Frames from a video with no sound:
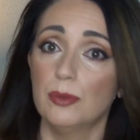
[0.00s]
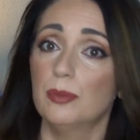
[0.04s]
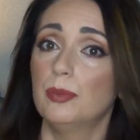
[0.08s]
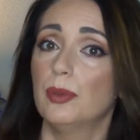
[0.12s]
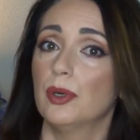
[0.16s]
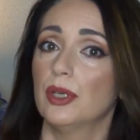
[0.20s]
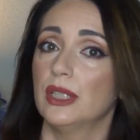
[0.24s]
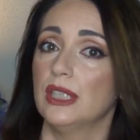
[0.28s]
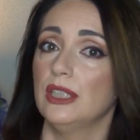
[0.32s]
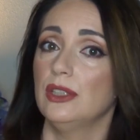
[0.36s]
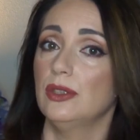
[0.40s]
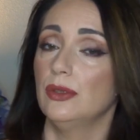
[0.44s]
un
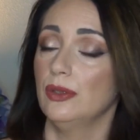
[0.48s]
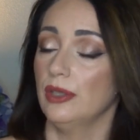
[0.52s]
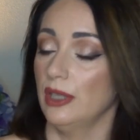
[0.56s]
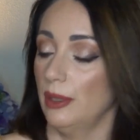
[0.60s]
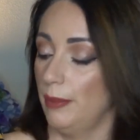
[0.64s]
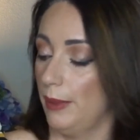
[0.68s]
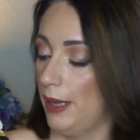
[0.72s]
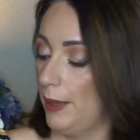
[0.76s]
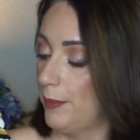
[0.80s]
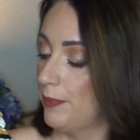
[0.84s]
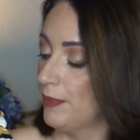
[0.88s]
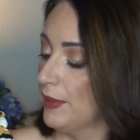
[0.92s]
poquito y
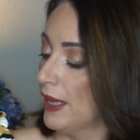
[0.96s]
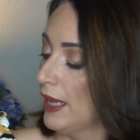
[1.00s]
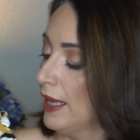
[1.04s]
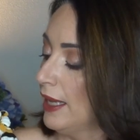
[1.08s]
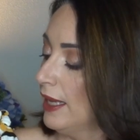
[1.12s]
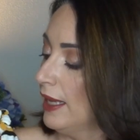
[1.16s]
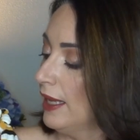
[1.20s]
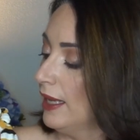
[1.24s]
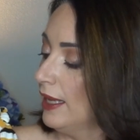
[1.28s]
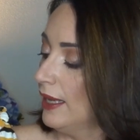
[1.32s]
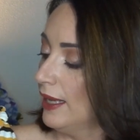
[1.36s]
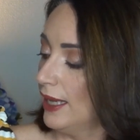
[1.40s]
demás.
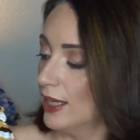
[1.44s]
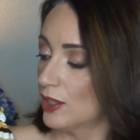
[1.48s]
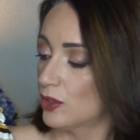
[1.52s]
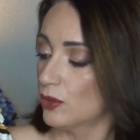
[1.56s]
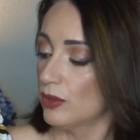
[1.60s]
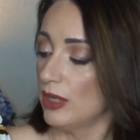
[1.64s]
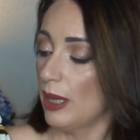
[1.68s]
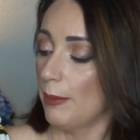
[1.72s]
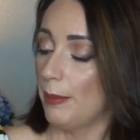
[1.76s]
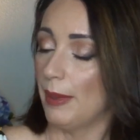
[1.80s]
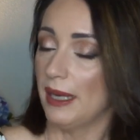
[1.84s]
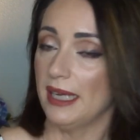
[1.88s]
Es
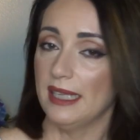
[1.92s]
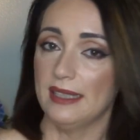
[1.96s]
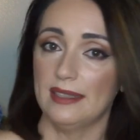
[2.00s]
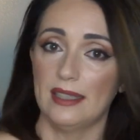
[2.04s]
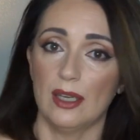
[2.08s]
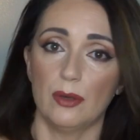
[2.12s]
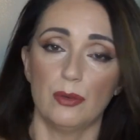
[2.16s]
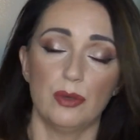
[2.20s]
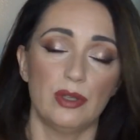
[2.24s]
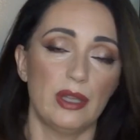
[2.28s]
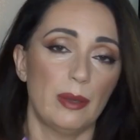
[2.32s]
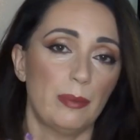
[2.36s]
una
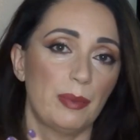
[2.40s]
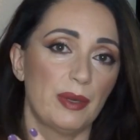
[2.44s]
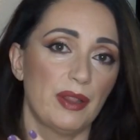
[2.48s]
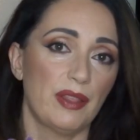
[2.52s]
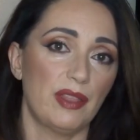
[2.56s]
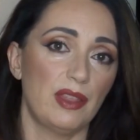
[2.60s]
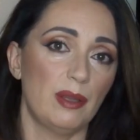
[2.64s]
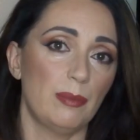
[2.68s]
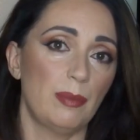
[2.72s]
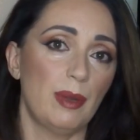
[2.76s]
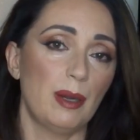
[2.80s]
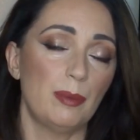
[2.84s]
paleta cuyo
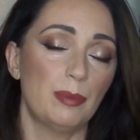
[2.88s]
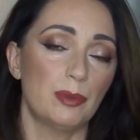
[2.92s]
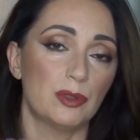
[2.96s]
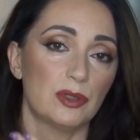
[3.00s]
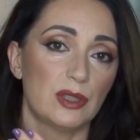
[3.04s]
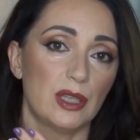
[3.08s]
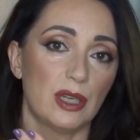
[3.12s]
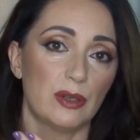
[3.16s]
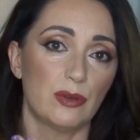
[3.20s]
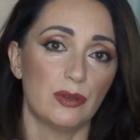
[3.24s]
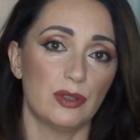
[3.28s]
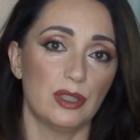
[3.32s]
principal
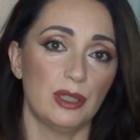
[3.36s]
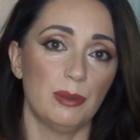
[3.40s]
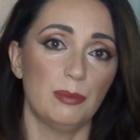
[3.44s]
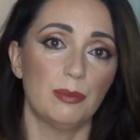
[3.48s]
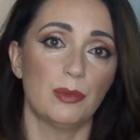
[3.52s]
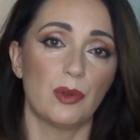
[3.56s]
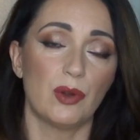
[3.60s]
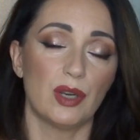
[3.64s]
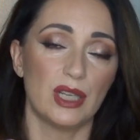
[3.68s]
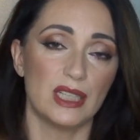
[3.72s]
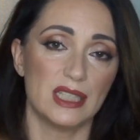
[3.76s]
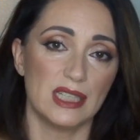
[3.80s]

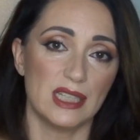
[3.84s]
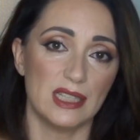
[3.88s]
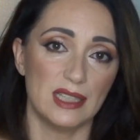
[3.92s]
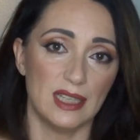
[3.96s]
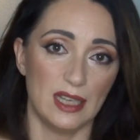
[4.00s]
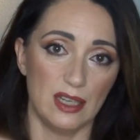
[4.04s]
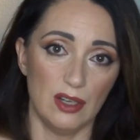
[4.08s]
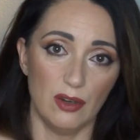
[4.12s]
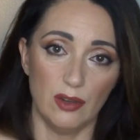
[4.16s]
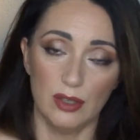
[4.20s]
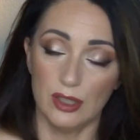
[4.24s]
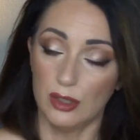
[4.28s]
protagonismo
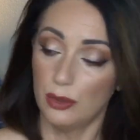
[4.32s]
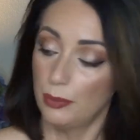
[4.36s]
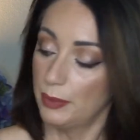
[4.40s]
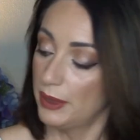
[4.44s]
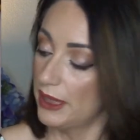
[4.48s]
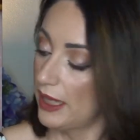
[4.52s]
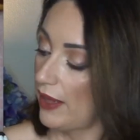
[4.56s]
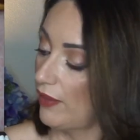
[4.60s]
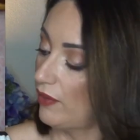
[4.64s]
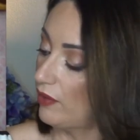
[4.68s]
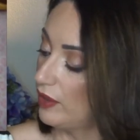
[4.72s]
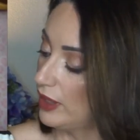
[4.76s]
reside en los
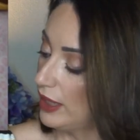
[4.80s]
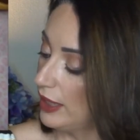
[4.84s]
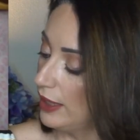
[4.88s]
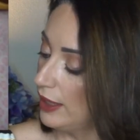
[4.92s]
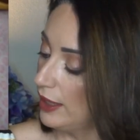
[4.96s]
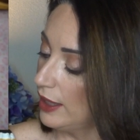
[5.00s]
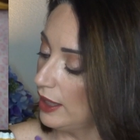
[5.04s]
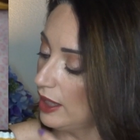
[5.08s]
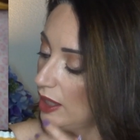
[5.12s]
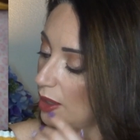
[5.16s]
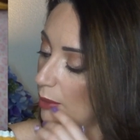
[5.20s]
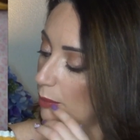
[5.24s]
iluminadores,
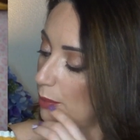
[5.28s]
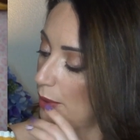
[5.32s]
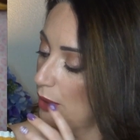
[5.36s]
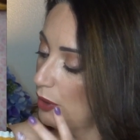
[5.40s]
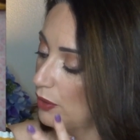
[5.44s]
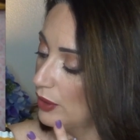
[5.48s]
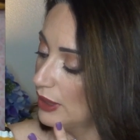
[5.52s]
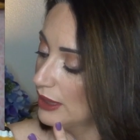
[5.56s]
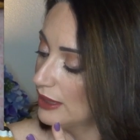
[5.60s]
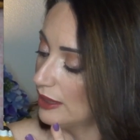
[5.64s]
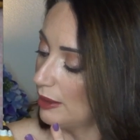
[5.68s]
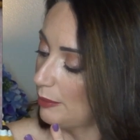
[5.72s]

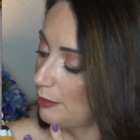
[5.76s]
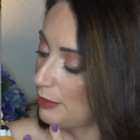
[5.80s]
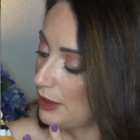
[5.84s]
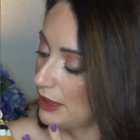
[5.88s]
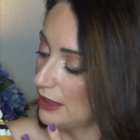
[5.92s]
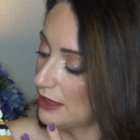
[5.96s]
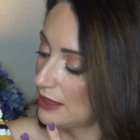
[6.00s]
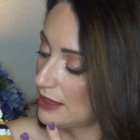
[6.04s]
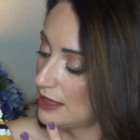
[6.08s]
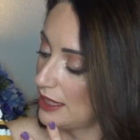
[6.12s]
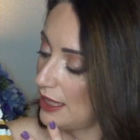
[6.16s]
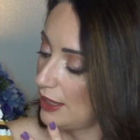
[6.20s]
pero que
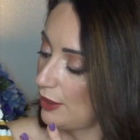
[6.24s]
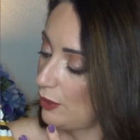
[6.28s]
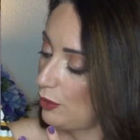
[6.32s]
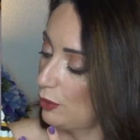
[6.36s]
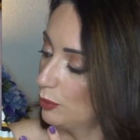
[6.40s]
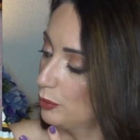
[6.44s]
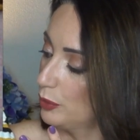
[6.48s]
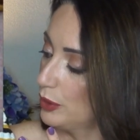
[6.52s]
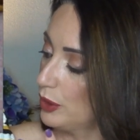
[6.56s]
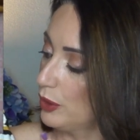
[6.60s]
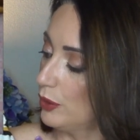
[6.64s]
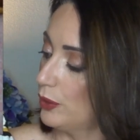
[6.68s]
también se
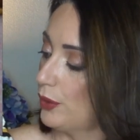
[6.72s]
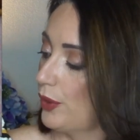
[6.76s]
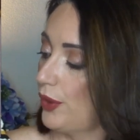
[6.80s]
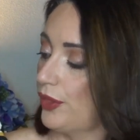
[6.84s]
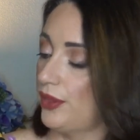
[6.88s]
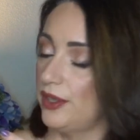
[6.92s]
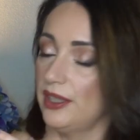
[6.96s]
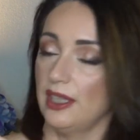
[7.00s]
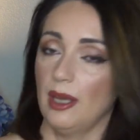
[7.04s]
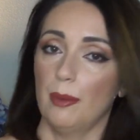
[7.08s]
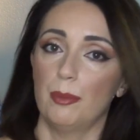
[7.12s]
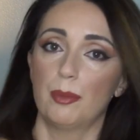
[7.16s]
hizo muy
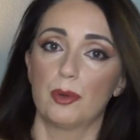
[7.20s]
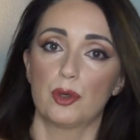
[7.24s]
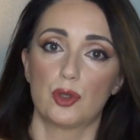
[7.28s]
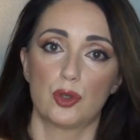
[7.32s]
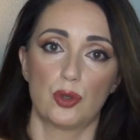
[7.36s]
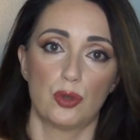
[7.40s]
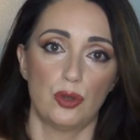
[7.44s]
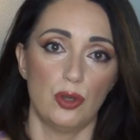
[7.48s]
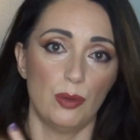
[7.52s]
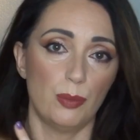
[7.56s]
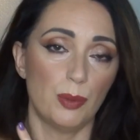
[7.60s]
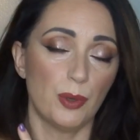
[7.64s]
conocida por
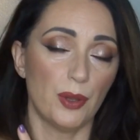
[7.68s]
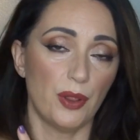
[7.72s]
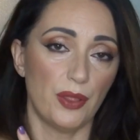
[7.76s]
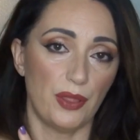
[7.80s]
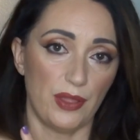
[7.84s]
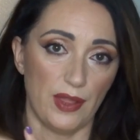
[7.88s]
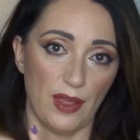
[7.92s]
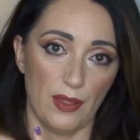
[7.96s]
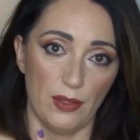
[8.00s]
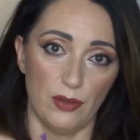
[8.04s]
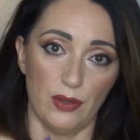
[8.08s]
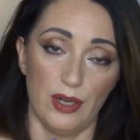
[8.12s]
sus dos
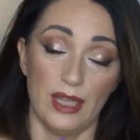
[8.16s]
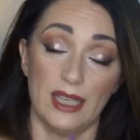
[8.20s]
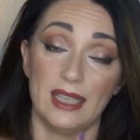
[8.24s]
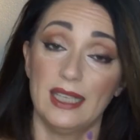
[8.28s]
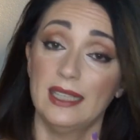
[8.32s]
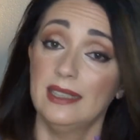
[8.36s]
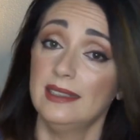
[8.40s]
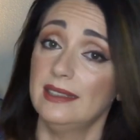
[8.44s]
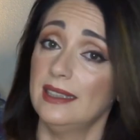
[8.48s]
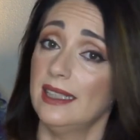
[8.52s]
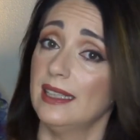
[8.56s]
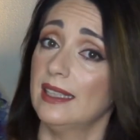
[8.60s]
bronceadores,
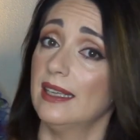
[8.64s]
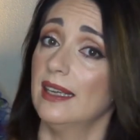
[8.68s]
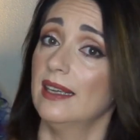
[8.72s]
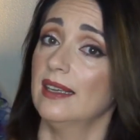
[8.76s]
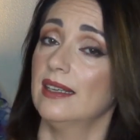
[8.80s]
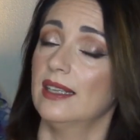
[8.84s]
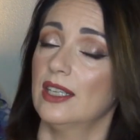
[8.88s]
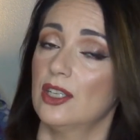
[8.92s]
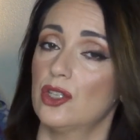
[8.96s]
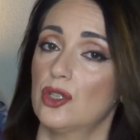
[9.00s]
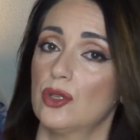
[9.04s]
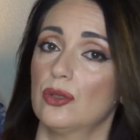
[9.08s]
que
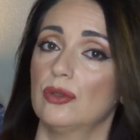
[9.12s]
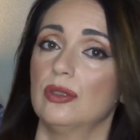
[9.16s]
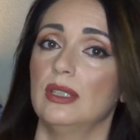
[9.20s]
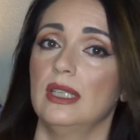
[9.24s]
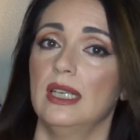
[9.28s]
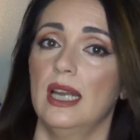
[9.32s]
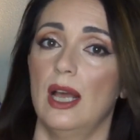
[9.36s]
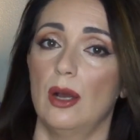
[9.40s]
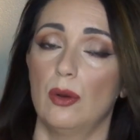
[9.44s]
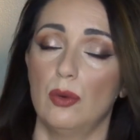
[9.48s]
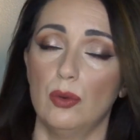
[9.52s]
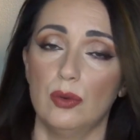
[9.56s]
indican que son
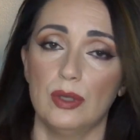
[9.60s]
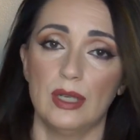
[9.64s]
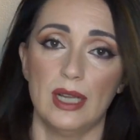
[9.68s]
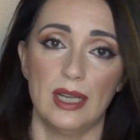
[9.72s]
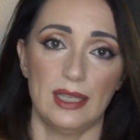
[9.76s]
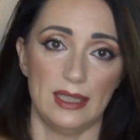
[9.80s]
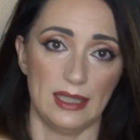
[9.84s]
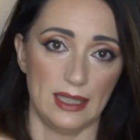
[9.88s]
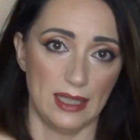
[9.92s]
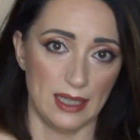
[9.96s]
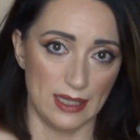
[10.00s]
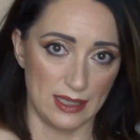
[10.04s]

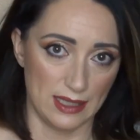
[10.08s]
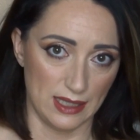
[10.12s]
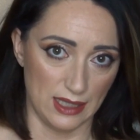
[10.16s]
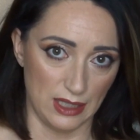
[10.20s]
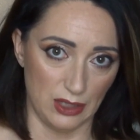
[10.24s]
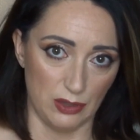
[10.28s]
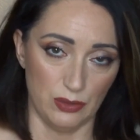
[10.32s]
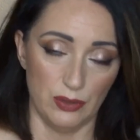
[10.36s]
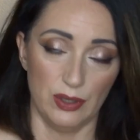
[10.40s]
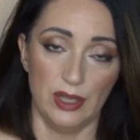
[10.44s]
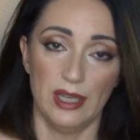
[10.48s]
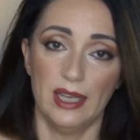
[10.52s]
Laguna y
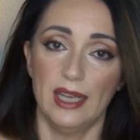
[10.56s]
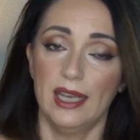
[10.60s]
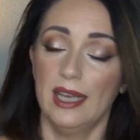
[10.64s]
Casino.